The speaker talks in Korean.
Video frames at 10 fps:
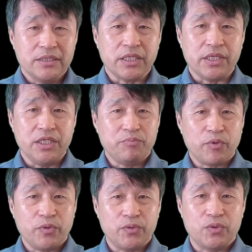자 이
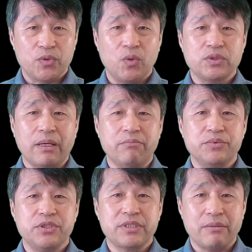표현도
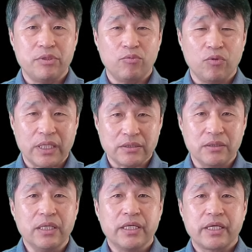잠시 살펴보고
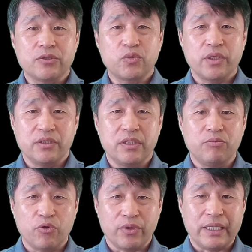나서 계속
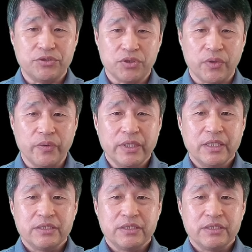읽어보기로 하죠.